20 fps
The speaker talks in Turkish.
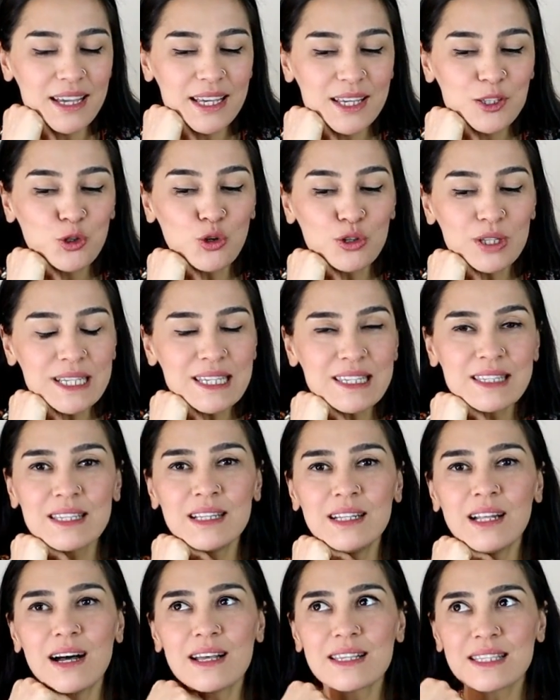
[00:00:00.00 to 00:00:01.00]
E,
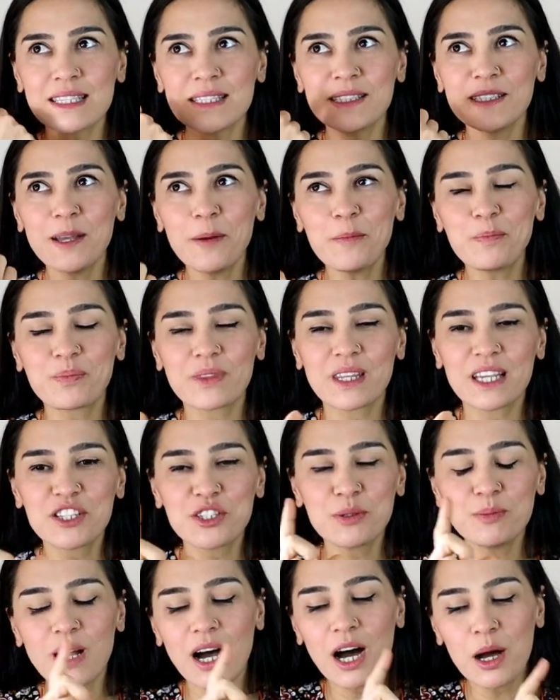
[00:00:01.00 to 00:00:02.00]
dolayısıyla aslında
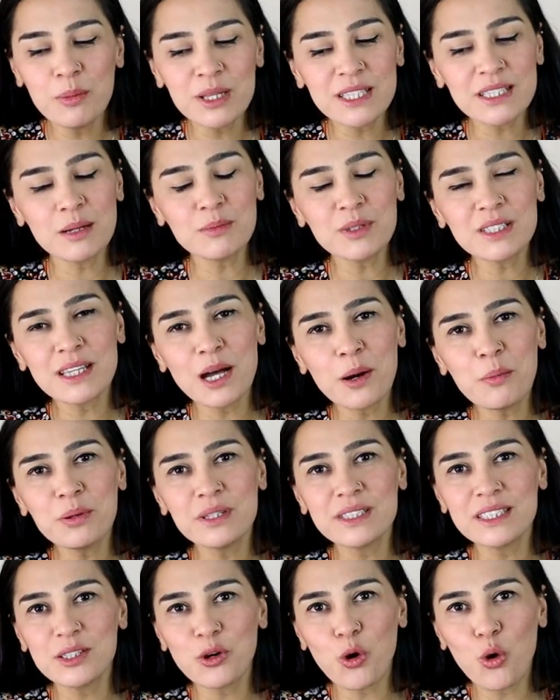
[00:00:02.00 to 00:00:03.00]
şimdi Ahmet Hamdi
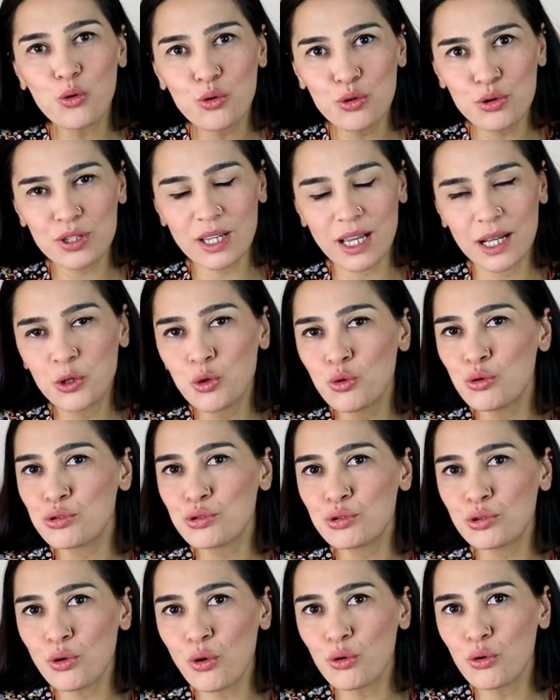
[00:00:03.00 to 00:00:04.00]
Tanpınar'ı okurken,
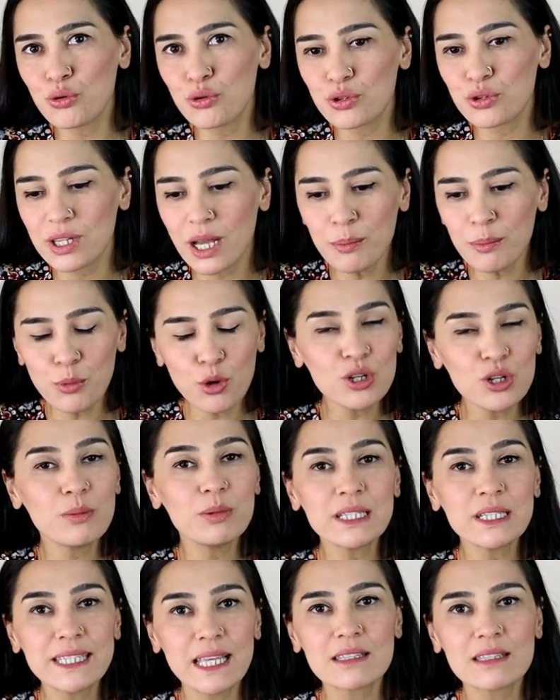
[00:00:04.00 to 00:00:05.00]
Huzur'u okurken
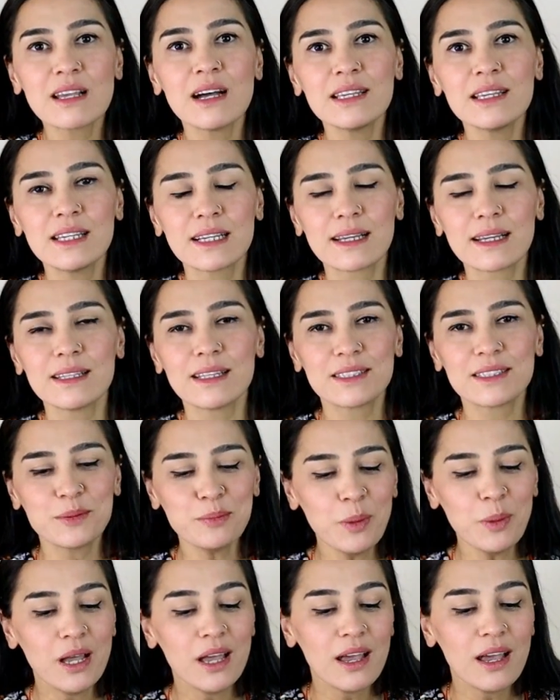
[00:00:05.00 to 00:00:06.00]
böyle bir detay
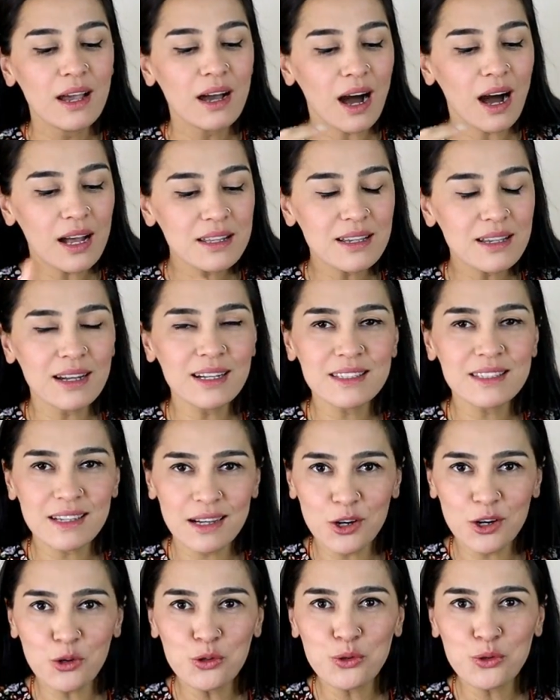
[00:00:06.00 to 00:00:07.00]
yakaladım. Adalet
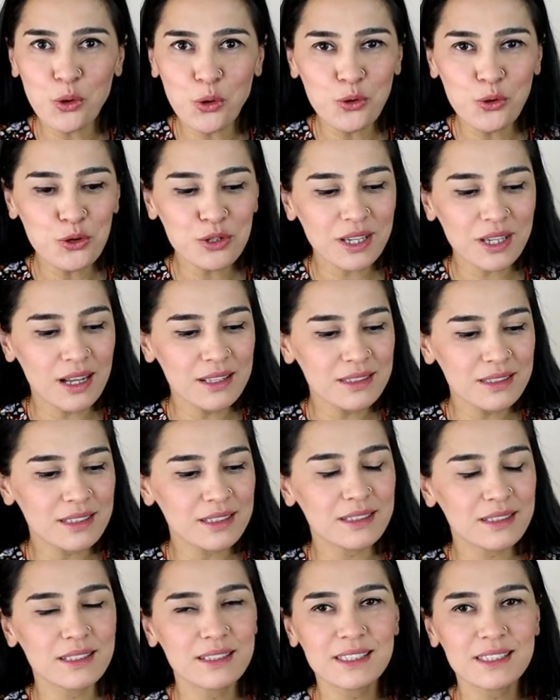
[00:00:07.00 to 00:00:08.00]
Ağaoğlu'nu okurken,
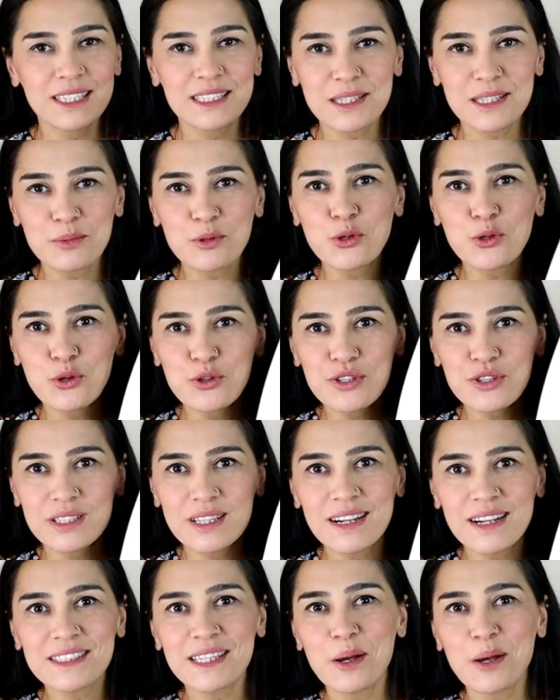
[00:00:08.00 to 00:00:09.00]
e, kitabı
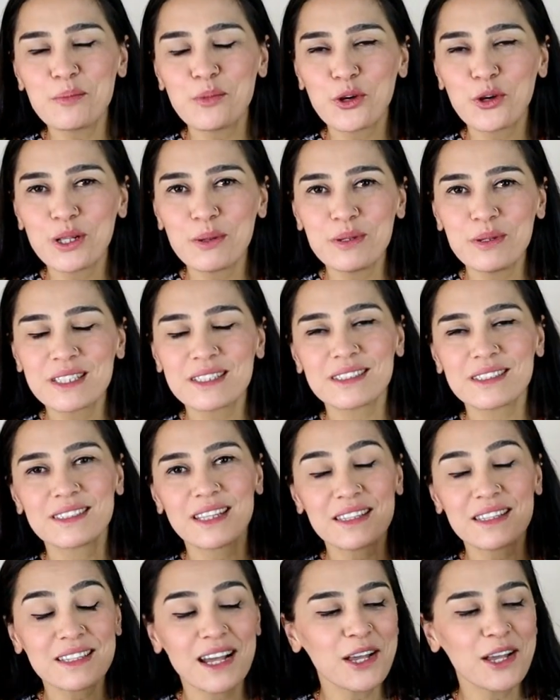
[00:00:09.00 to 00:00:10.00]
kurcalarken böyle
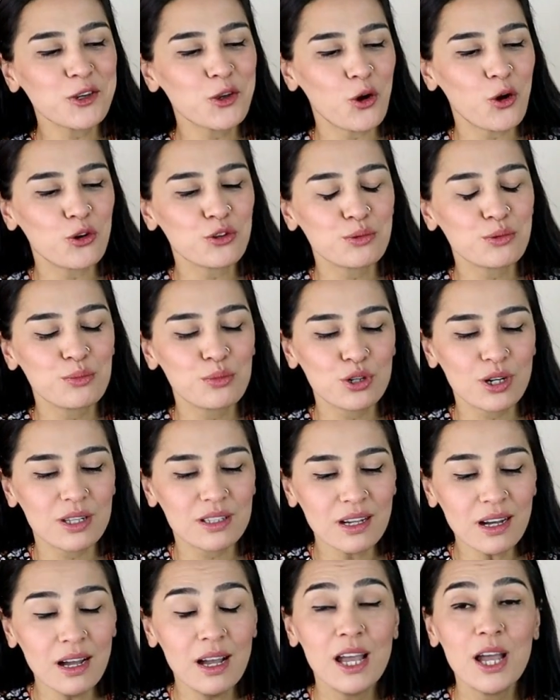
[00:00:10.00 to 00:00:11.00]
bir detay gördüm
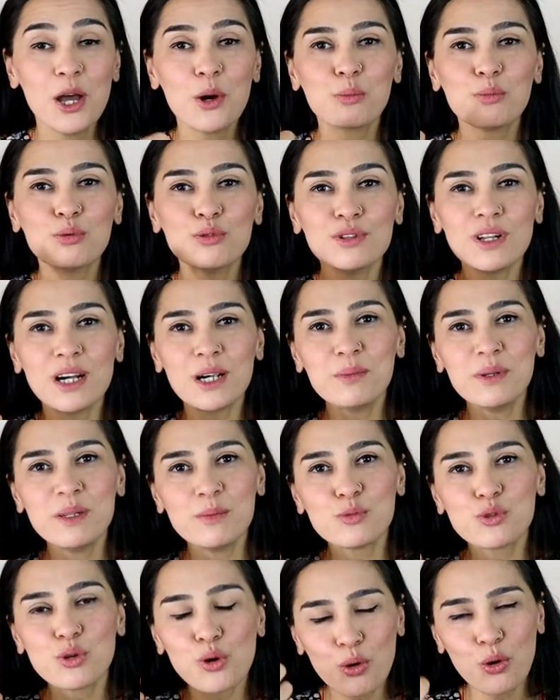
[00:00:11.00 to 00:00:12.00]
burada. Bunlar
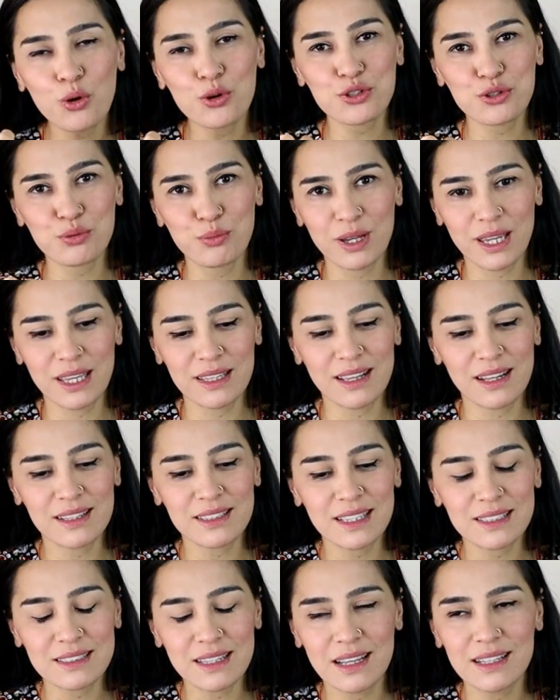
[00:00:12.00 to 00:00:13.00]
benim çok hoşuma
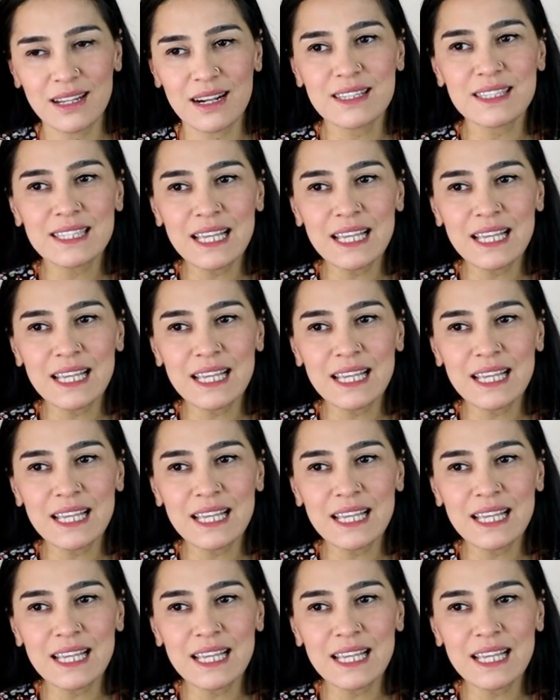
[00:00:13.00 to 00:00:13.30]
giden detaylar.